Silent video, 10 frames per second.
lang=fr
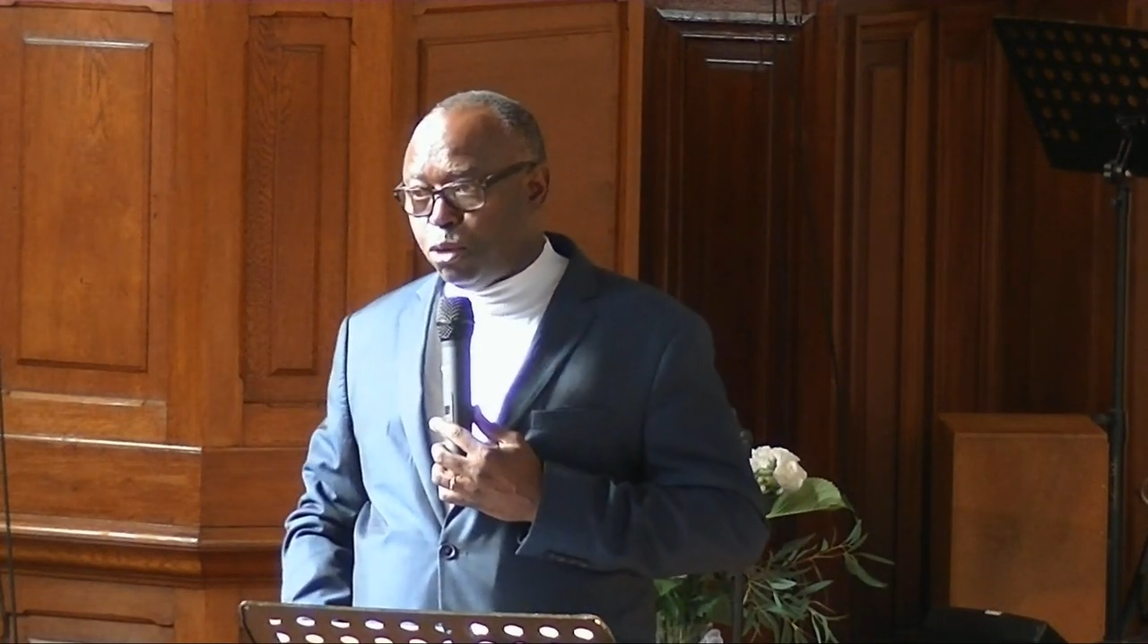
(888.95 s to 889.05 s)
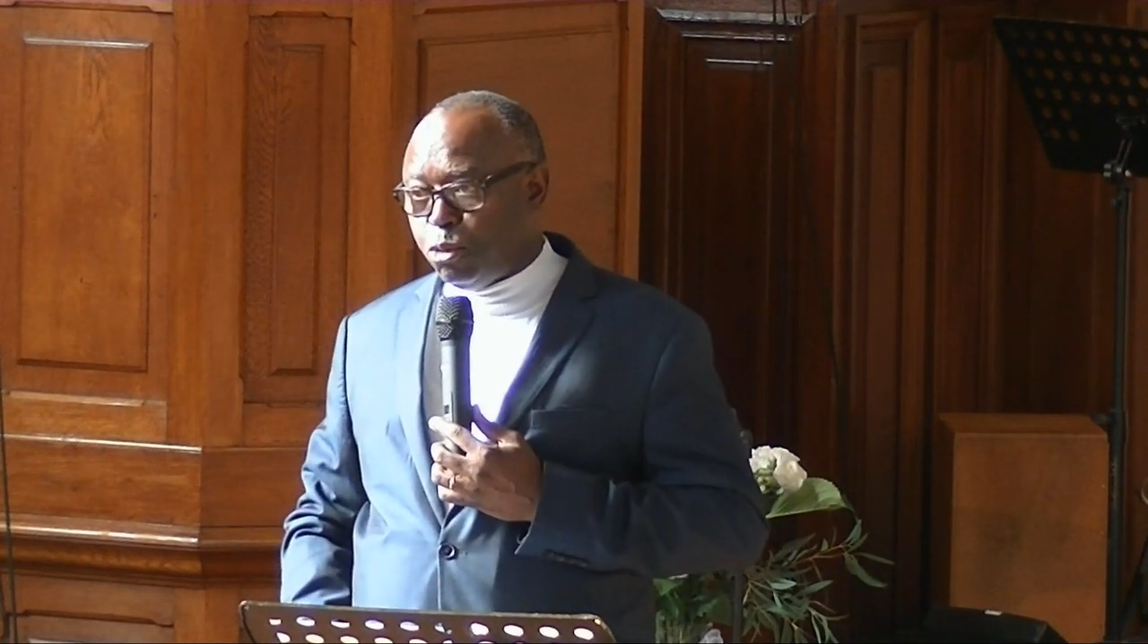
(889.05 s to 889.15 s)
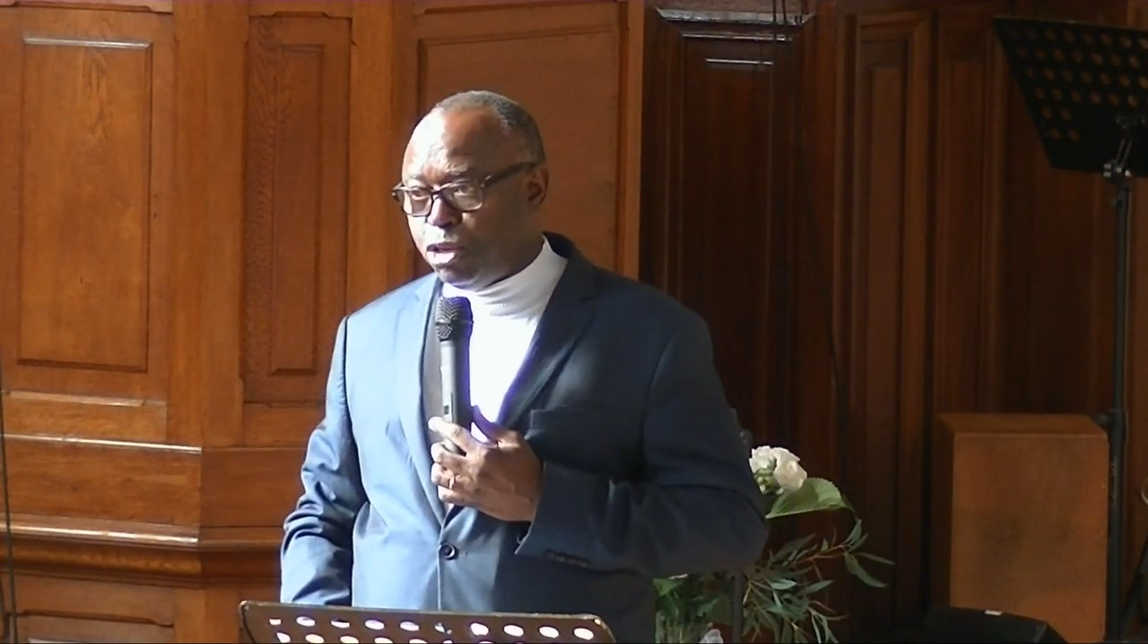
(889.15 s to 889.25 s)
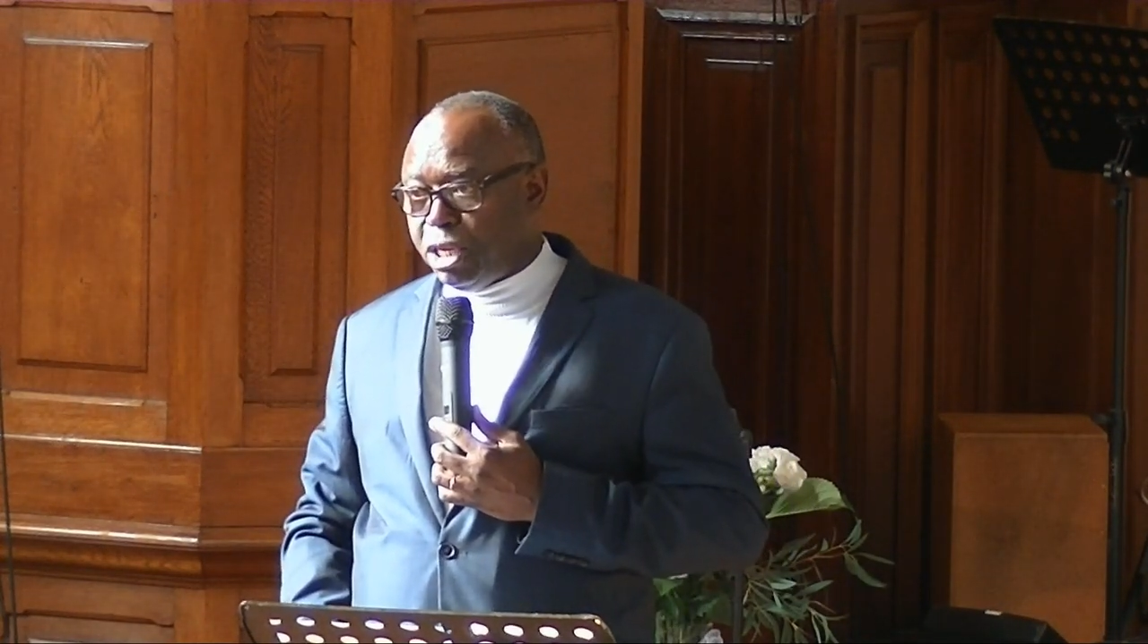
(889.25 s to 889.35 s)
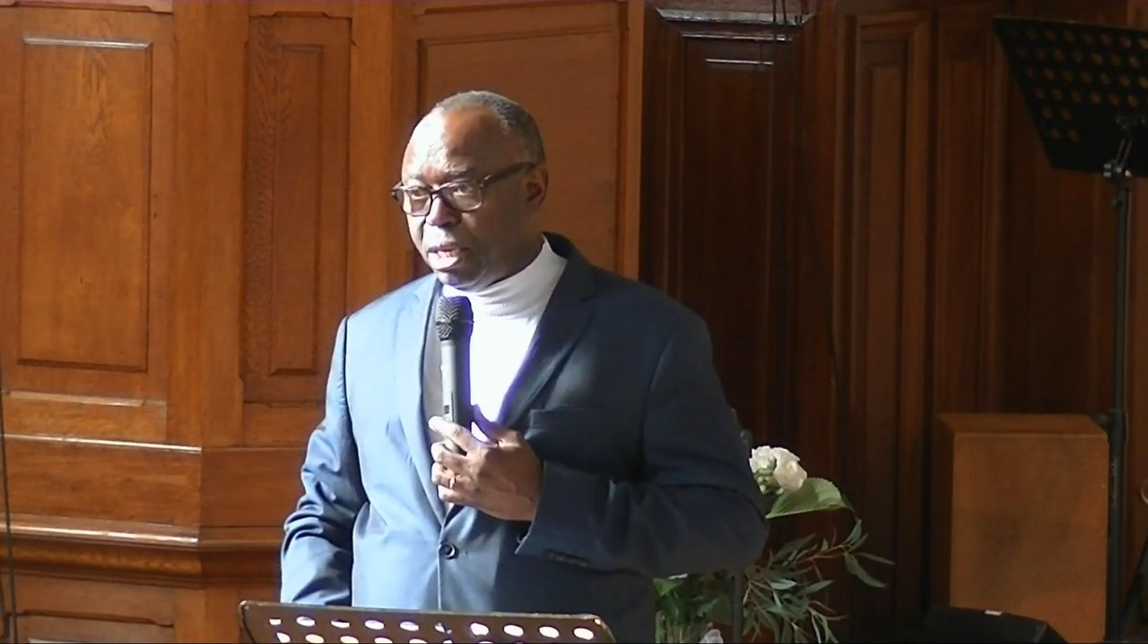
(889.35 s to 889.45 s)

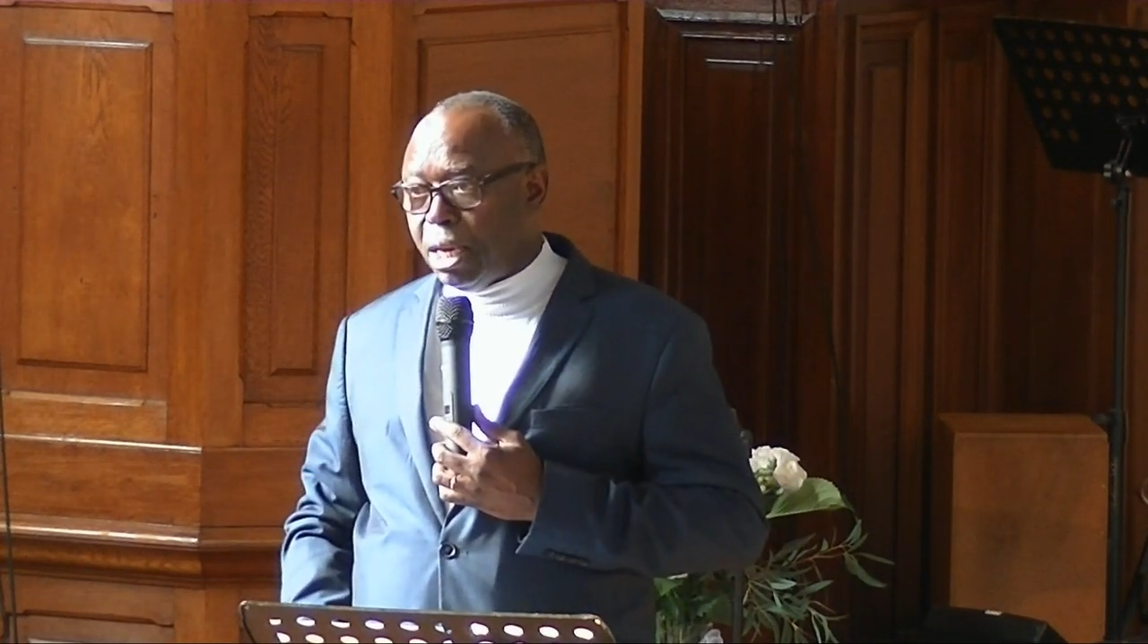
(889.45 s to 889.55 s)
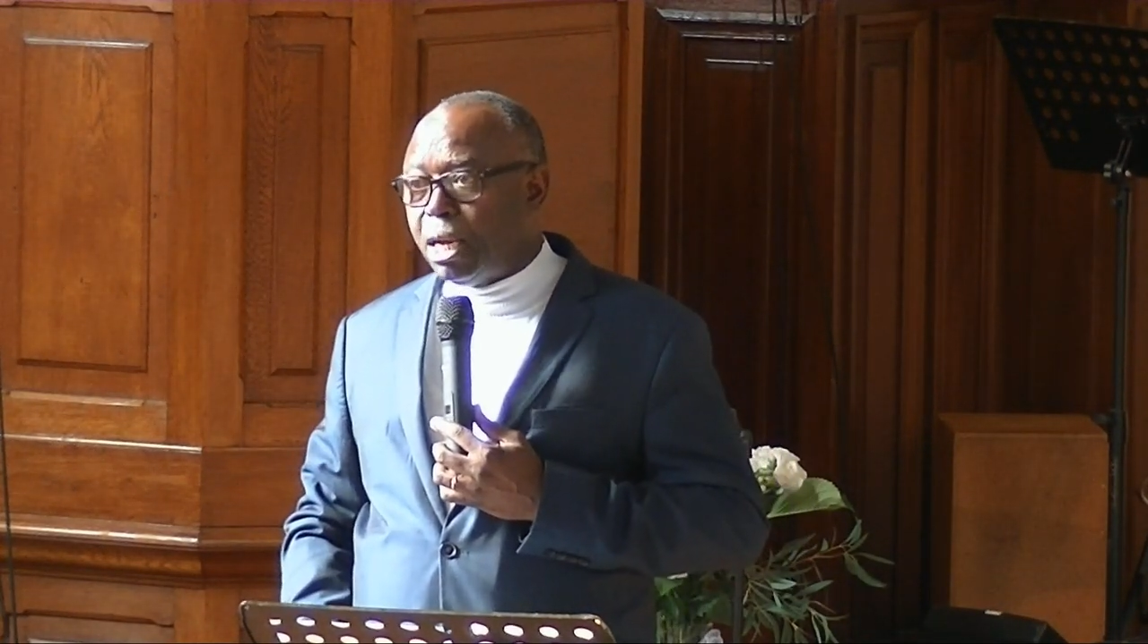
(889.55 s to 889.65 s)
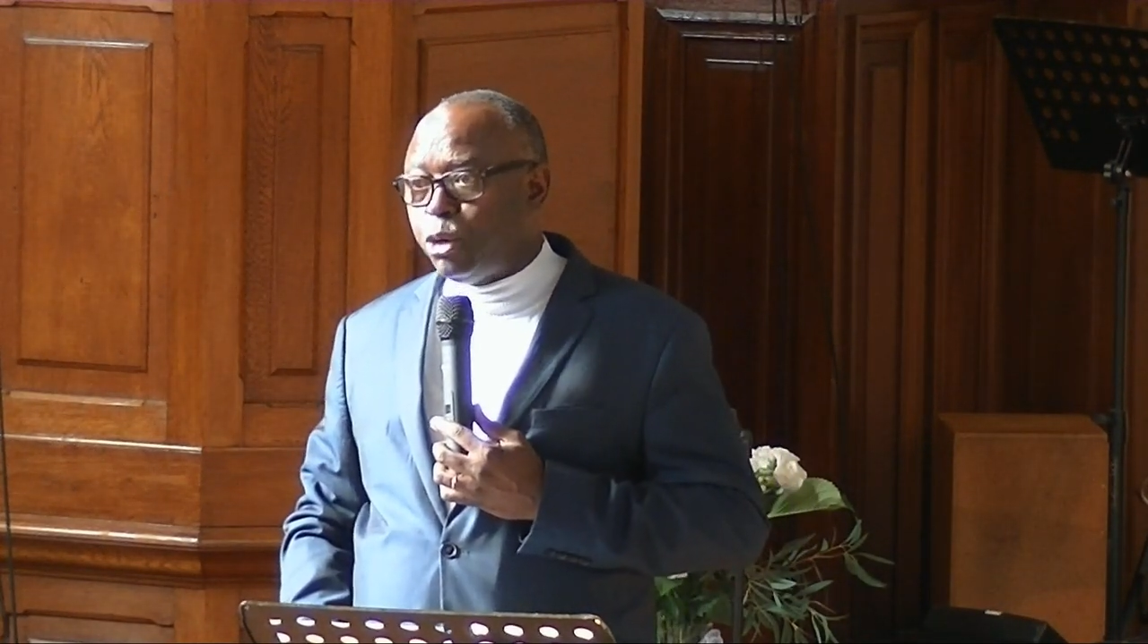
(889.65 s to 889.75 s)
aumônier en